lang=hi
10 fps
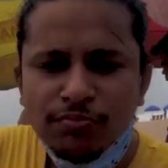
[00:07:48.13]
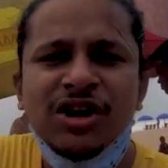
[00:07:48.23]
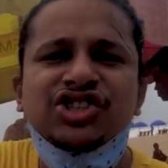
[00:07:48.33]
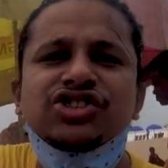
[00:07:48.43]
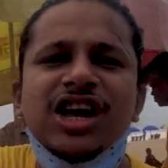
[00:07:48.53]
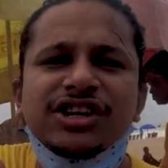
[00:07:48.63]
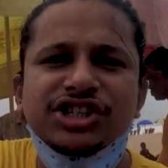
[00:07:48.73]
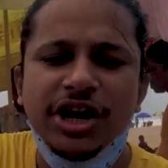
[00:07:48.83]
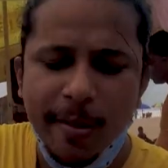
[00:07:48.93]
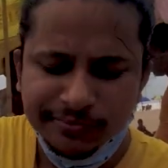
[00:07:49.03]
मस्त ट्राई
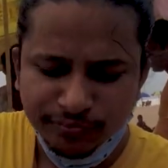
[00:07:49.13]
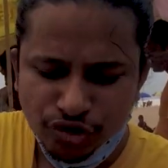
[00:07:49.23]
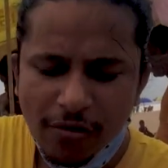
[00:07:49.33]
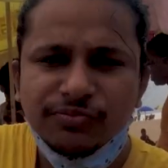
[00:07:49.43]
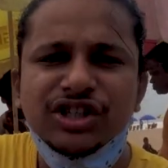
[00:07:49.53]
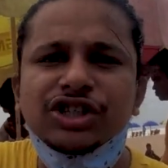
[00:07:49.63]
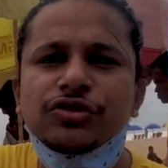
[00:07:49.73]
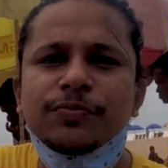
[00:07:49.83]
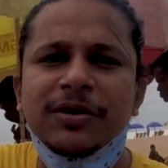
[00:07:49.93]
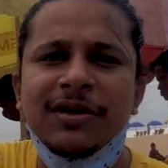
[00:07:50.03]
कीजिए
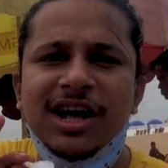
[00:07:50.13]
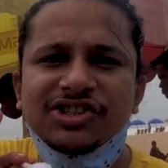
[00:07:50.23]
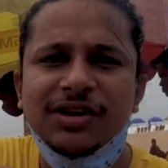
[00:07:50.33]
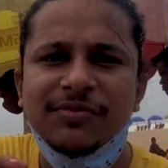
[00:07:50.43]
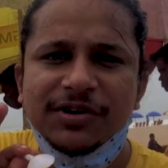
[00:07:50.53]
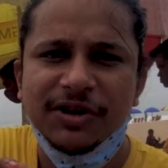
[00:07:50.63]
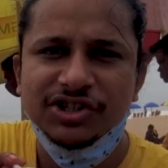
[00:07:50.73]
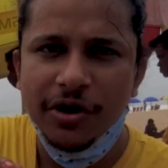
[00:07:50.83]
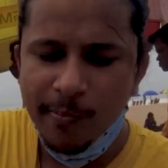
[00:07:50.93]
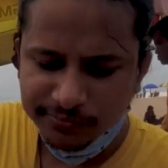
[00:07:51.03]
तीस रुपये में अच्छा
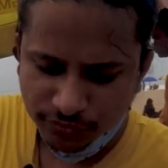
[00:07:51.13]
ब्रेकफास्ट है